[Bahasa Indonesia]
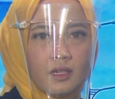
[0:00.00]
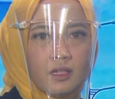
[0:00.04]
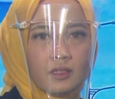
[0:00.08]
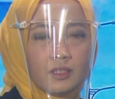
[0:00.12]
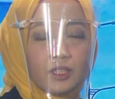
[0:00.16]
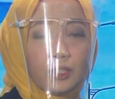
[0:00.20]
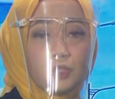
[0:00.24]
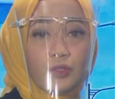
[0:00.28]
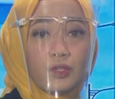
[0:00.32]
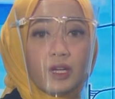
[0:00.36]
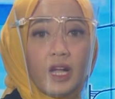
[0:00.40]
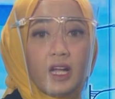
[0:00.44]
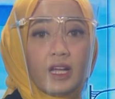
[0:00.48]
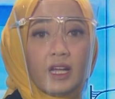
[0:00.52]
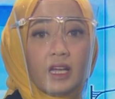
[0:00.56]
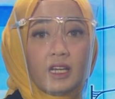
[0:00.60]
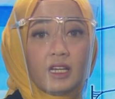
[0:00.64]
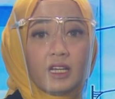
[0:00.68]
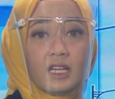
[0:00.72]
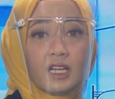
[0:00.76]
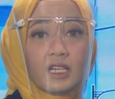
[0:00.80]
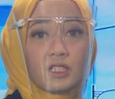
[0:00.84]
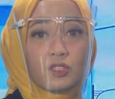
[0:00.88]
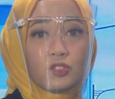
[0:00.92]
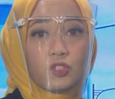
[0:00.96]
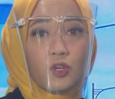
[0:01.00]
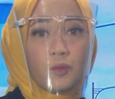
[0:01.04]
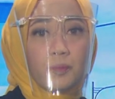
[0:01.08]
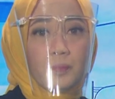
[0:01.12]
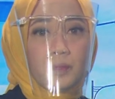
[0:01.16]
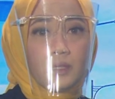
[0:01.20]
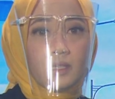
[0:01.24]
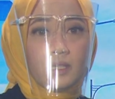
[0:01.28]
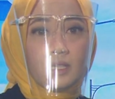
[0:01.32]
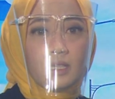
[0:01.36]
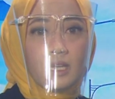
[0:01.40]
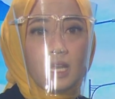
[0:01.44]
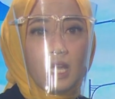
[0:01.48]
Diduga karena sopir
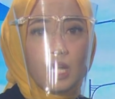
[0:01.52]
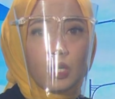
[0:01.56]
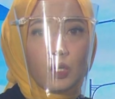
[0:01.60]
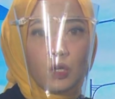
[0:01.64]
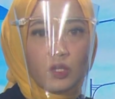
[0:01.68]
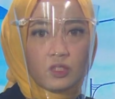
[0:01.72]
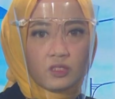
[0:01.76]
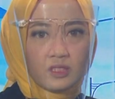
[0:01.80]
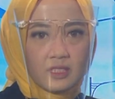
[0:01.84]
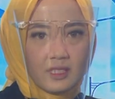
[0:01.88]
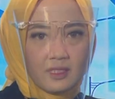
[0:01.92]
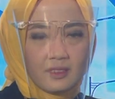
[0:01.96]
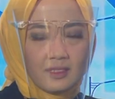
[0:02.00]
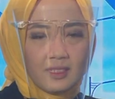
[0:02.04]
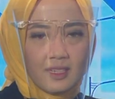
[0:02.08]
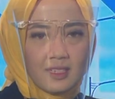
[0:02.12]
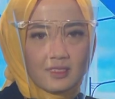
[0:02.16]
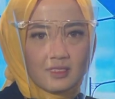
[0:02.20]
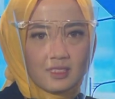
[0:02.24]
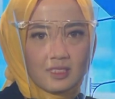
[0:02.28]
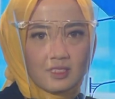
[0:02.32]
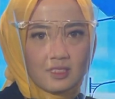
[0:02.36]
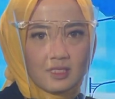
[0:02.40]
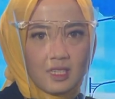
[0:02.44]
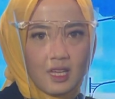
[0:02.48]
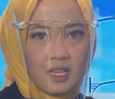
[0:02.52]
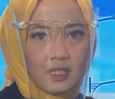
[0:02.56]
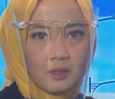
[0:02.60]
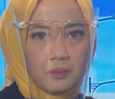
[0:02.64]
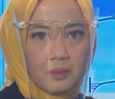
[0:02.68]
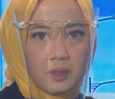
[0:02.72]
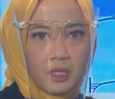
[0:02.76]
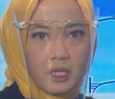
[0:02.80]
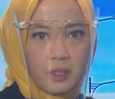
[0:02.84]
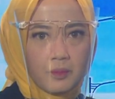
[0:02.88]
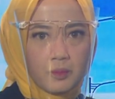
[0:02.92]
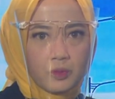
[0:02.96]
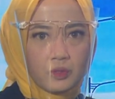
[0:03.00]
hilang konsentrasi saat
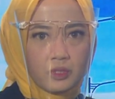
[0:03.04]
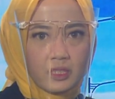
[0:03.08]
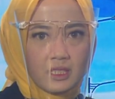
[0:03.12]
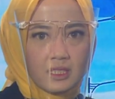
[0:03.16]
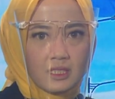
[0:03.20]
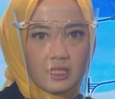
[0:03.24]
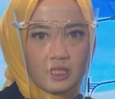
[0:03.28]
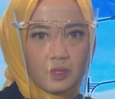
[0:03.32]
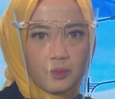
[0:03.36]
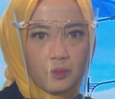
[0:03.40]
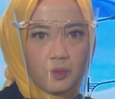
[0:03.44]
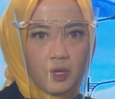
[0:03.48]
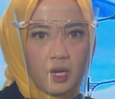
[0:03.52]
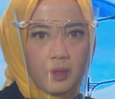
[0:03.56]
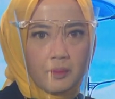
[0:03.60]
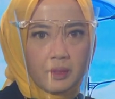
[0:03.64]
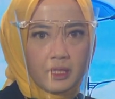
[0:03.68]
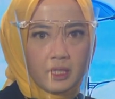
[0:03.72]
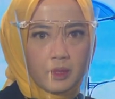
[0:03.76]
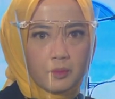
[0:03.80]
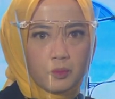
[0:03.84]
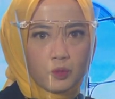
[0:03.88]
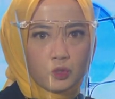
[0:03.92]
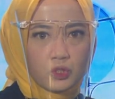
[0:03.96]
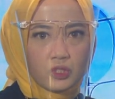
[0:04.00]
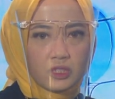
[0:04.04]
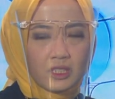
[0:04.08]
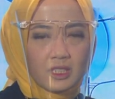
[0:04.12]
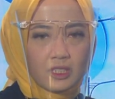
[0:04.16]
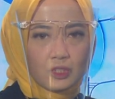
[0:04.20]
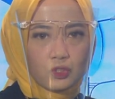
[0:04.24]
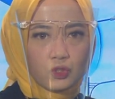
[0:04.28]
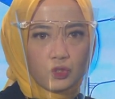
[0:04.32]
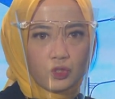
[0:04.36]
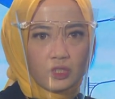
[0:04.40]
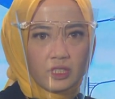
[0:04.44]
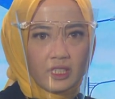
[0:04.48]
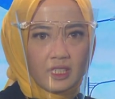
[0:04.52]
mengemudi, sebuah minibus
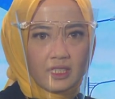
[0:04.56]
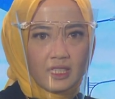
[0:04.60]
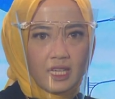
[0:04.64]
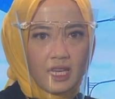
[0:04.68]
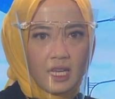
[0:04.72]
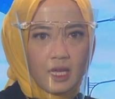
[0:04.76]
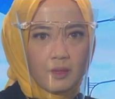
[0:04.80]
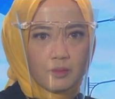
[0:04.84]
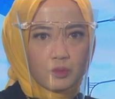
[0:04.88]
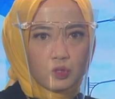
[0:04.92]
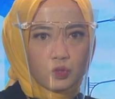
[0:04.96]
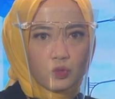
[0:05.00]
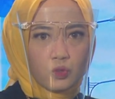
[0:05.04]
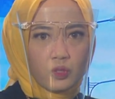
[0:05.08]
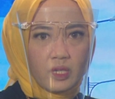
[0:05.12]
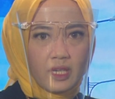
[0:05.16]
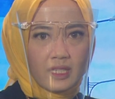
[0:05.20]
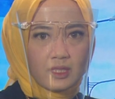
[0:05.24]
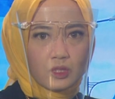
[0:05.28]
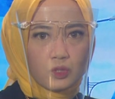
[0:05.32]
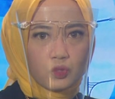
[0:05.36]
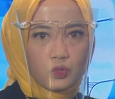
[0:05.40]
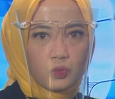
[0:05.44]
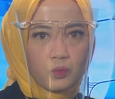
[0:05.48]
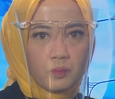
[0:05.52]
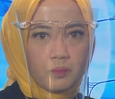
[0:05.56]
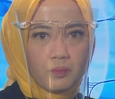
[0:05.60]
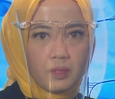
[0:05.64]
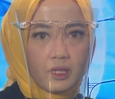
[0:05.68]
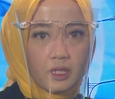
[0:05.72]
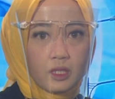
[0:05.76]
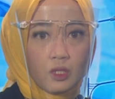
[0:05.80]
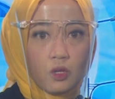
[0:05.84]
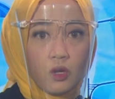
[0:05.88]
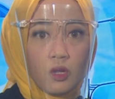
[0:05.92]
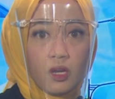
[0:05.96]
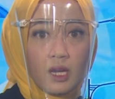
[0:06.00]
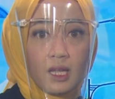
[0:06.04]
terjun ke dalam sungai Sumber
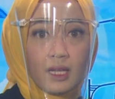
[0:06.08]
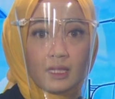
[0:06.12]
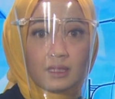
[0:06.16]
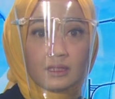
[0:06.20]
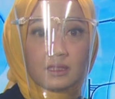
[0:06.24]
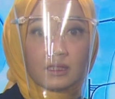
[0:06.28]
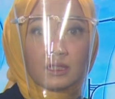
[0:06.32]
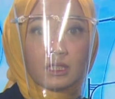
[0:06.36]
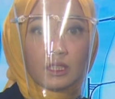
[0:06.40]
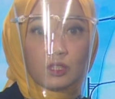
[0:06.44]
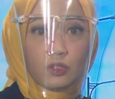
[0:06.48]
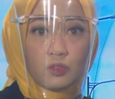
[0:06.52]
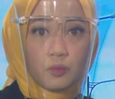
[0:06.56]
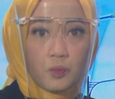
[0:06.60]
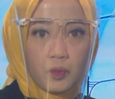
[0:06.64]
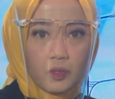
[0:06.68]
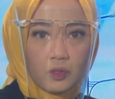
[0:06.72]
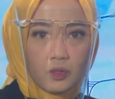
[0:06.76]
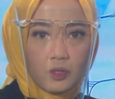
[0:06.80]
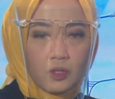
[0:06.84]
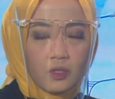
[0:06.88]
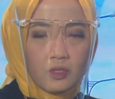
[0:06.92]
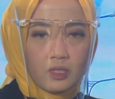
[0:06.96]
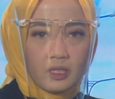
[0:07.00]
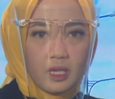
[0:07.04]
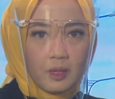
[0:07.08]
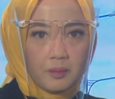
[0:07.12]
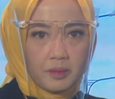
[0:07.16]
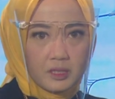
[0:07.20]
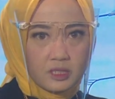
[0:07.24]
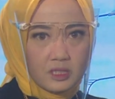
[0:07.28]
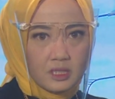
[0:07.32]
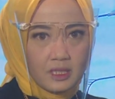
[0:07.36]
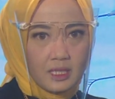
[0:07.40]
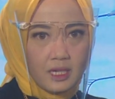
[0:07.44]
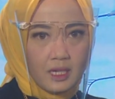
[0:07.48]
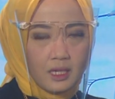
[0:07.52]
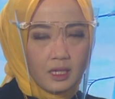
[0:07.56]
Kolak, Situbondo, kami
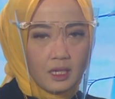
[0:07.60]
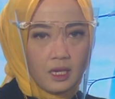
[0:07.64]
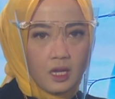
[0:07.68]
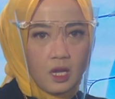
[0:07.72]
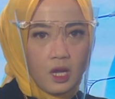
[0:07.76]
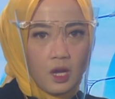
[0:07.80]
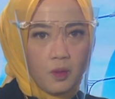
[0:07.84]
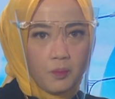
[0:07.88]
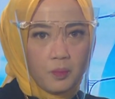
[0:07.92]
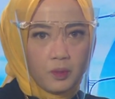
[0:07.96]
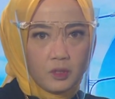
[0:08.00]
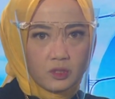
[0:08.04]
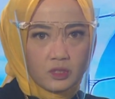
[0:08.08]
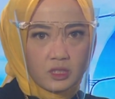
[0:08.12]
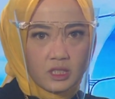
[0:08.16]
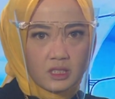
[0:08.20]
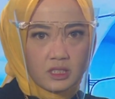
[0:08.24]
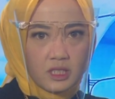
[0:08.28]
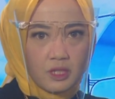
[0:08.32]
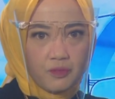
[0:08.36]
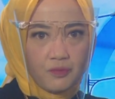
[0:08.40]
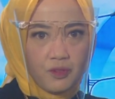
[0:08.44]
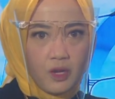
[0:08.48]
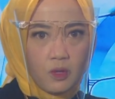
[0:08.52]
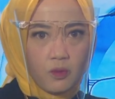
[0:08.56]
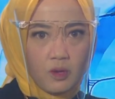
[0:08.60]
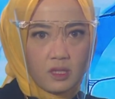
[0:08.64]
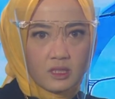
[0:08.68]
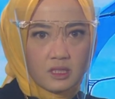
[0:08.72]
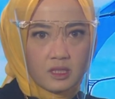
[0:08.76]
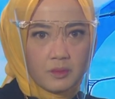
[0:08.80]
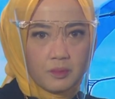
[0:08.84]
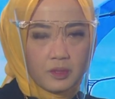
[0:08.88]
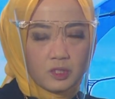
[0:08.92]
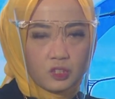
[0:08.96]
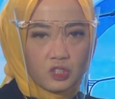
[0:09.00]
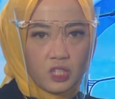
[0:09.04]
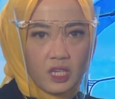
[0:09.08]
siang. Proses evakuasi
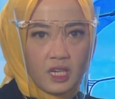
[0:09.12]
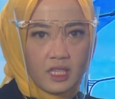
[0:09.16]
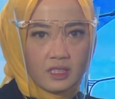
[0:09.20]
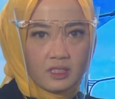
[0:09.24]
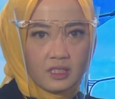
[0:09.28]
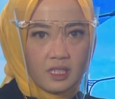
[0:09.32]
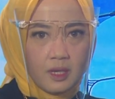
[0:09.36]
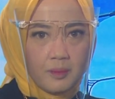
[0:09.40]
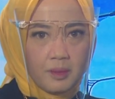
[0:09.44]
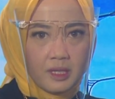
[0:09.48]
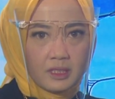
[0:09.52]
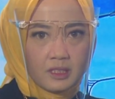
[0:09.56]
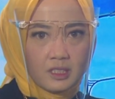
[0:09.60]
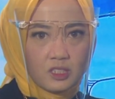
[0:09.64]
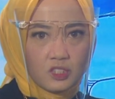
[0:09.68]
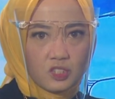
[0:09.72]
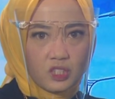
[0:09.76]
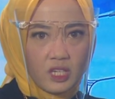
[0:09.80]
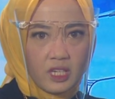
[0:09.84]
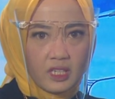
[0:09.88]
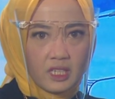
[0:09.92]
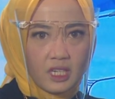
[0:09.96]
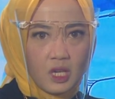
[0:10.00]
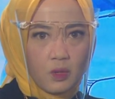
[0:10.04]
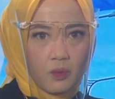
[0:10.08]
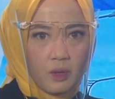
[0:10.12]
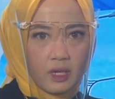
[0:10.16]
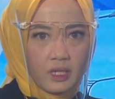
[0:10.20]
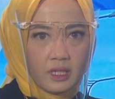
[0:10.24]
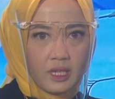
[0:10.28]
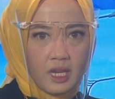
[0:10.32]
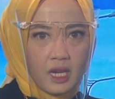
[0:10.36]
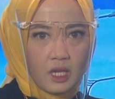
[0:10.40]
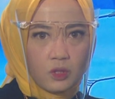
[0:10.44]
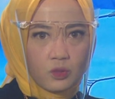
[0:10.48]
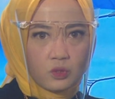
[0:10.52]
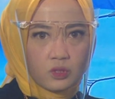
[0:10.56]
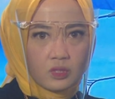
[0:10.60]
berjalan dramatis karena warga
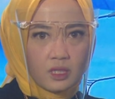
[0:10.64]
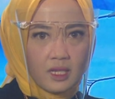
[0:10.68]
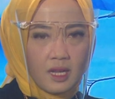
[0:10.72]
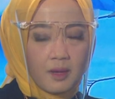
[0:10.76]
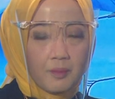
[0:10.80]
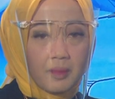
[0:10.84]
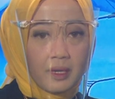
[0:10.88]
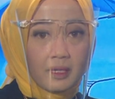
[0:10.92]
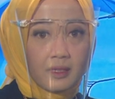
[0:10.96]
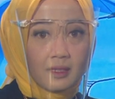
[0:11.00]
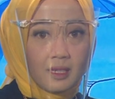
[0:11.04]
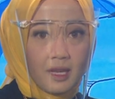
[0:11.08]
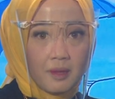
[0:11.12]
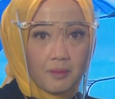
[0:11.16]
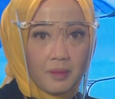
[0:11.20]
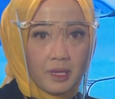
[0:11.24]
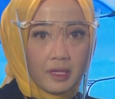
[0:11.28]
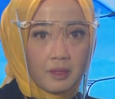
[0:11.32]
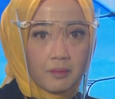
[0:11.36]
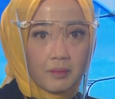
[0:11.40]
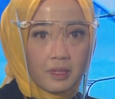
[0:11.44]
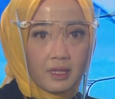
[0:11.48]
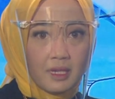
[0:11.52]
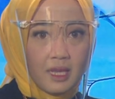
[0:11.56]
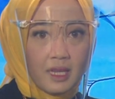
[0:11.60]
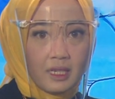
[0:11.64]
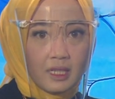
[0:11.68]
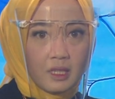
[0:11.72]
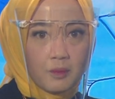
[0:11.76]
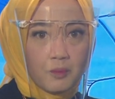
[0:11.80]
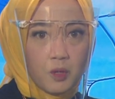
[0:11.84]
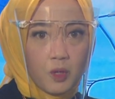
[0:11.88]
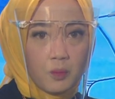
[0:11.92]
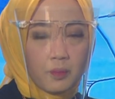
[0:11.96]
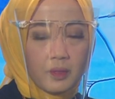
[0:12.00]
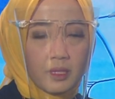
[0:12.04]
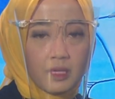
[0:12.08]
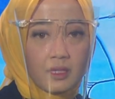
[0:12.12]
harus ramai-ramai menarik
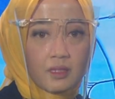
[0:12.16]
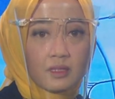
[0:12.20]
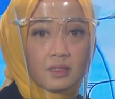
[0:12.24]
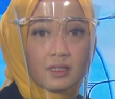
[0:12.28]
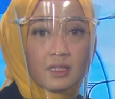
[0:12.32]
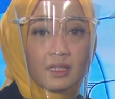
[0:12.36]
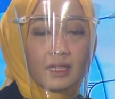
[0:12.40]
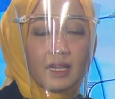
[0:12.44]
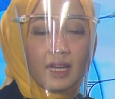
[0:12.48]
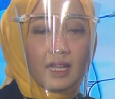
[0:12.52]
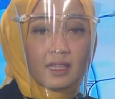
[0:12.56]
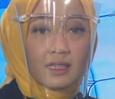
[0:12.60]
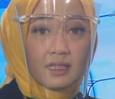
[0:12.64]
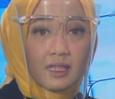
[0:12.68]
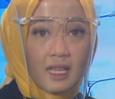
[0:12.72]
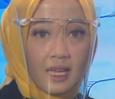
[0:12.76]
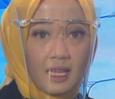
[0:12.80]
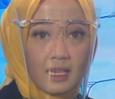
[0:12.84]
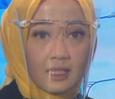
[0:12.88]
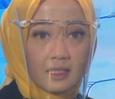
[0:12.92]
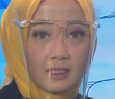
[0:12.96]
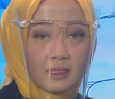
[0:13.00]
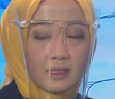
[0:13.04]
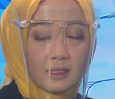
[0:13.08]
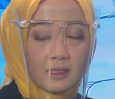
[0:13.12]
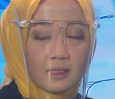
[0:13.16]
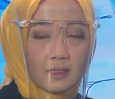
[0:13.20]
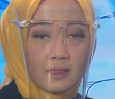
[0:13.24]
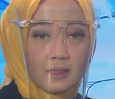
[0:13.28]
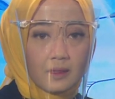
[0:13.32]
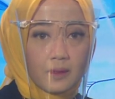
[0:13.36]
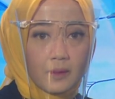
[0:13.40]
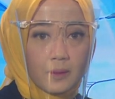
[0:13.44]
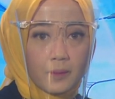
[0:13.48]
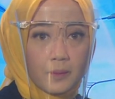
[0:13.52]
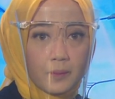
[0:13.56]
mobil dengan tali.